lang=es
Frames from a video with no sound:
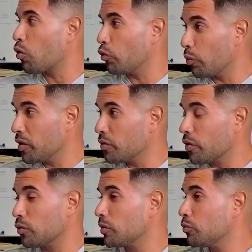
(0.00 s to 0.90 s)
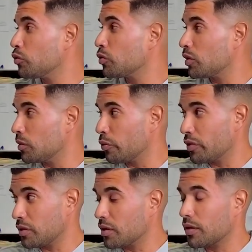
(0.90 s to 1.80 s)
condominios que usan mucho ese tipo
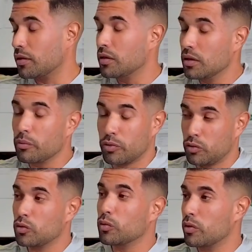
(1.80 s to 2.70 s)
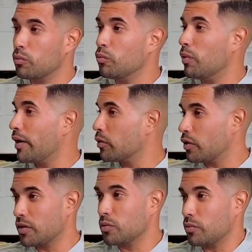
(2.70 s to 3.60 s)
de cerca, pues sí tuvieron varios
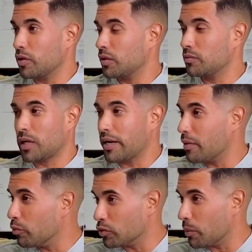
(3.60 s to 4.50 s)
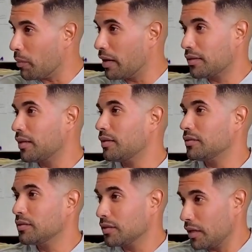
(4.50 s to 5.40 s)
daños porque caían muchas
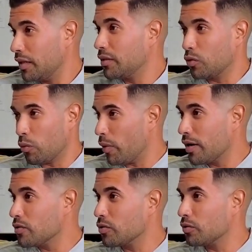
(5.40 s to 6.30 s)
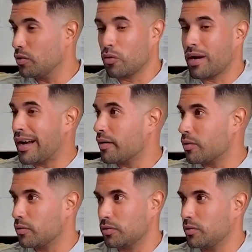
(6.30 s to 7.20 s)
matas, ya les digo, los baños, los
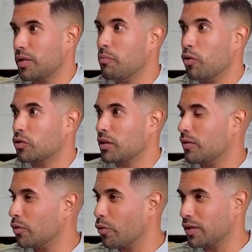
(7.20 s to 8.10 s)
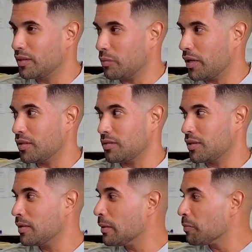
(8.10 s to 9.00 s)
carros, si vean botes dando vueltas, imagínense.